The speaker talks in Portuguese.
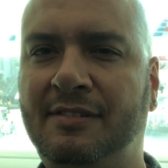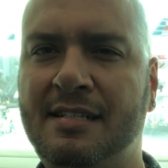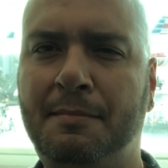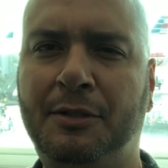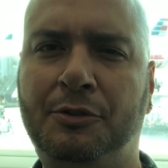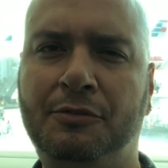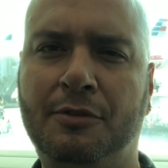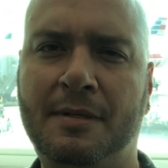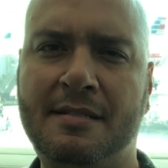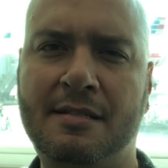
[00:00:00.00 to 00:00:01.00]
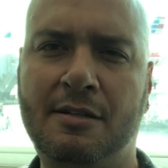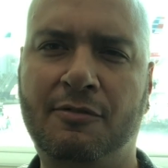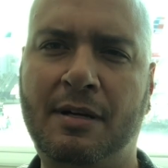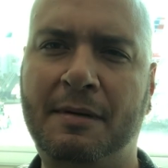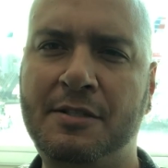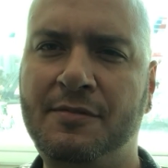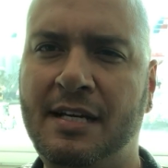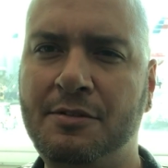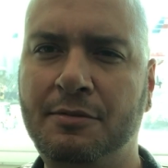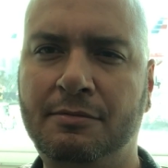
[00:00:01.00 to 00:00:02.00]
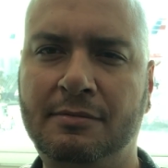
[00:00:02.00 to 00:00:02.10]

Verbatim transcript: vazamento de informação, ficar mais fácil